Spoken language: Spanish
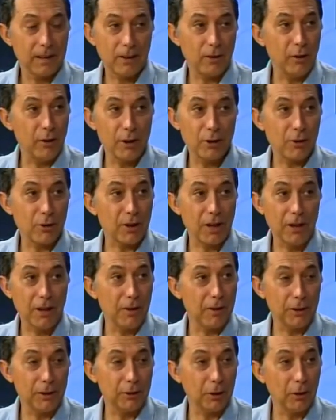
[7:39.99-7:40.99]
con eso se
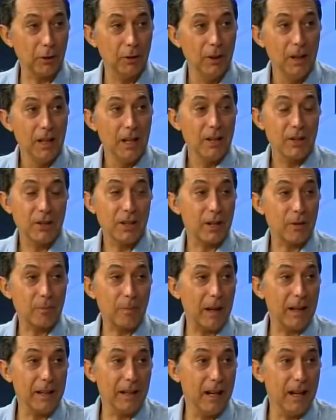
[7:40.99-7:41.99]
dice todo. Si
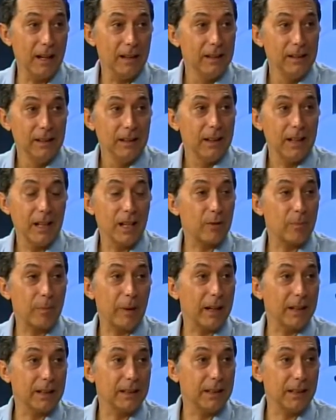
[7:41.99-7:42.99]
España es
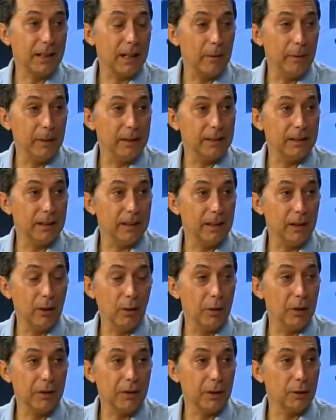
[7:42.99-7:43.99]
prácticamente,
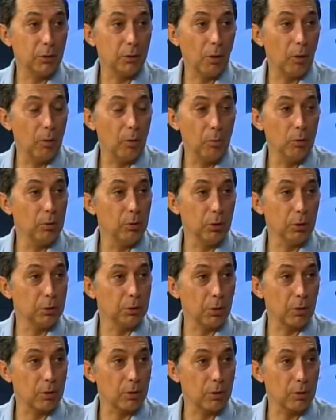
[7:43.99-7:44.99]
lo dice todo el mundo,
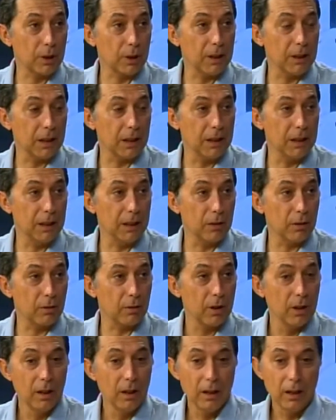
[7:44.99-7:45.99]
todos los
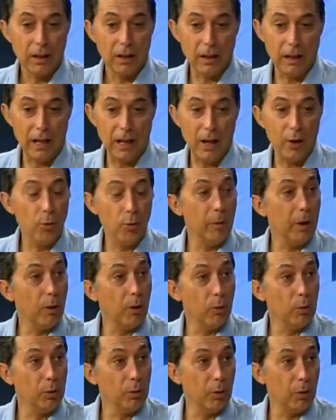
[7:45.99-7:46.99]
entendidos, la
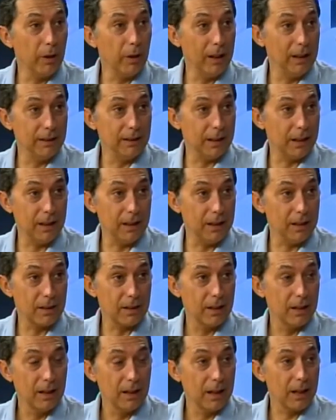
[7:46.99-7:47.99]
número uno del
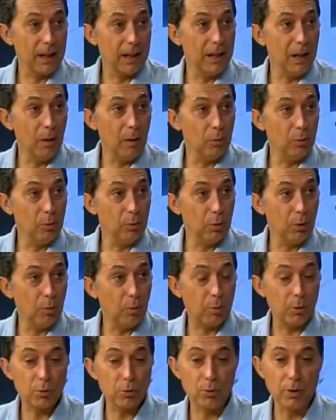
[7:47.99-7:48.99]
tenis en el mundo,
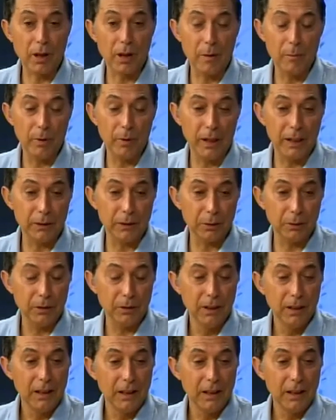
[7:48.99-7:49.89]
pues un campeonato